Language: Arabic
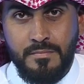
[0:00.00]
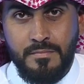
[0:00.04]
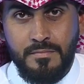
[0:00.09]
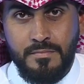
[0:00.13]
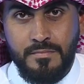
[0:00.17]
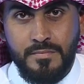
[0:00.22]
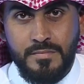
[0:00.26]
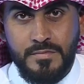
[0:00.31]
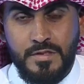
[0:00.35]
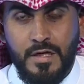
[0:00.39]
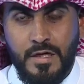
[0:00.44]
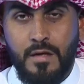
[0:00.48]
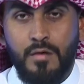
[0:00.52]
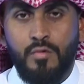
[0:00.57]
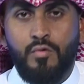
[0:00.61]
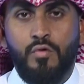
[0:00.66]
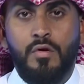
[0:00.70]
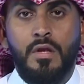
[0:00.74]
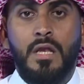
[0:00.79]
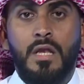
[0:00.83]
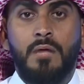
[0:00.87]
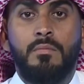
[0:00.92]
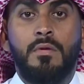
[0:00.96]
كان
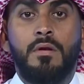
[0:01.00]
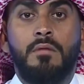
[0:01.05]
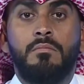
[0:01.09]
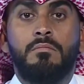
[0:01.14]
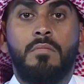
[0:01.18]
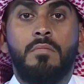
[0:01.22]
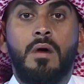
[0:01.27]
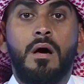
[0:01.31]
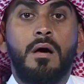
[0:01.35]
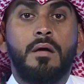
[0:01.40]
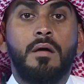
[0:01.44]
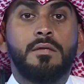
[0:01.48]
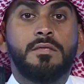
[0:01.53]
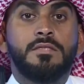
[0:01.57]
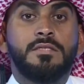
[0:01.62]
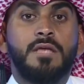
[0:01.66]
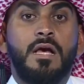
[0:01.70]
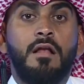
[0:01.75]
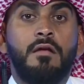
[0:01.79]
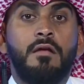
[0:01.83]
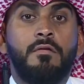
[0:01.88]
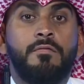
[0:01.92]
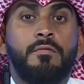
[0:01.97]
يقول لي من
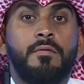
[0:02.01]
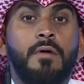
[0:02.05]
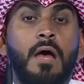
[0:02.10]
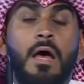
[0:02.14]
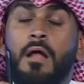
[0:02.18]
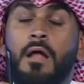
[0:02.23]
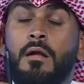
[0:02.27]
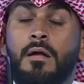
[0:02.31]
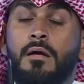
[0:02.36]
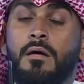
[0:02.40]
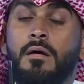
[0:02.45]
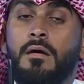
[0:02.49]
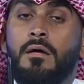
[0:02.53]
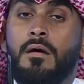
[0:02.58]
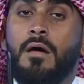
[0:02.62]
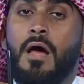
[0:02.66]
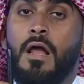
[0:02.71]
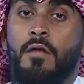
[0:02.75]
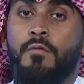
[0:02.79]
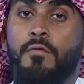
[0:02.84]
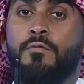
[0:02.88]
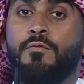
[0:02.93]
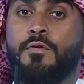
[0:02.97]
مارس
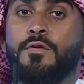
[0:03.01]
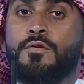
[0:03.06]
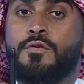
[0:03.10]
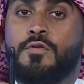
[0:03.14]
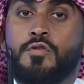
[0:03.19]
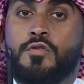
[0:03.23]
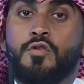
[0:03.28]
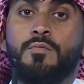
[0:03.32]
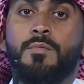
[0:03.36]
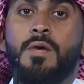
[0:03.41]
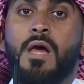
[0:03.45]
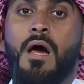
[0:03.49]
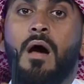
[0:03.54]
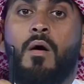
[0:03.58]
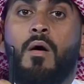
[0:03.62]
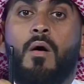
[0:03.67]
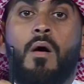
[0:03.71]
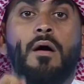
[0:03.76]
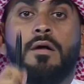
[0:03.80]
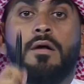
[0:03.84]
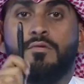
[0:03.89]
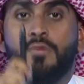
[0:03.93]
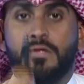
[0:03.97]

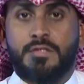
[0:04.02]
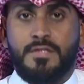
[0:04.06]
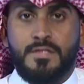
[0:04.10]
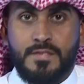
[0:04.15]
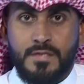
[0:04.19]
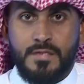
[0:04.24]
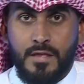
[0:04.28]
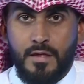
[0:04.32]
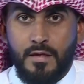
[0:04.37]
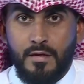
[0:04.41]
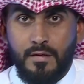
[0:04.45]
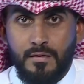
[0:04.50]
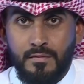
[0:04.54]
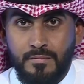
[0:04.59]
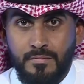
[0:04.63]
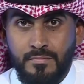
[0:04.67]
1991